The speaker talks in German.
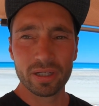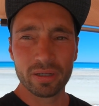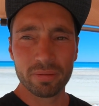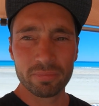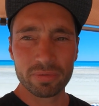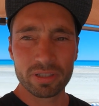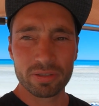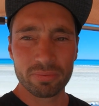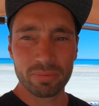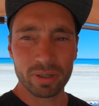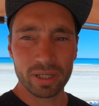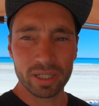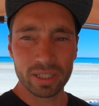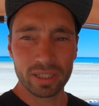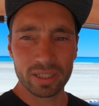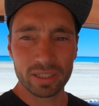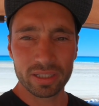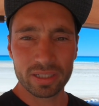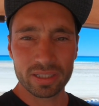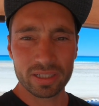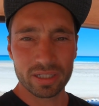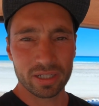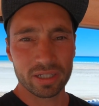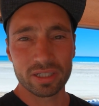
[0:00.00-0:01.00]
im
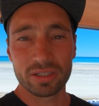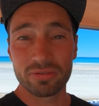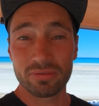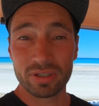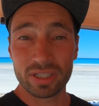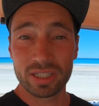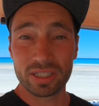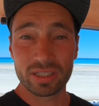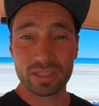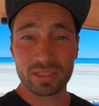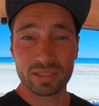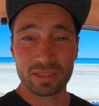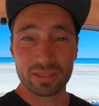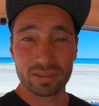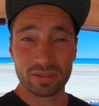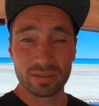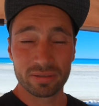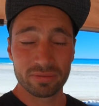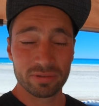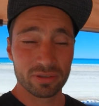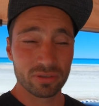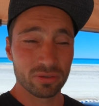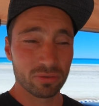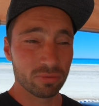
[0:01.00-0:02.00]
zweiten sage ich was,
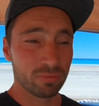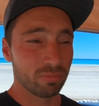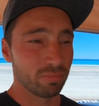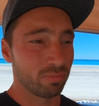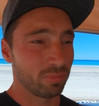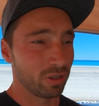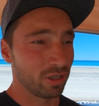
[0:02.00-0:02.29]
so ein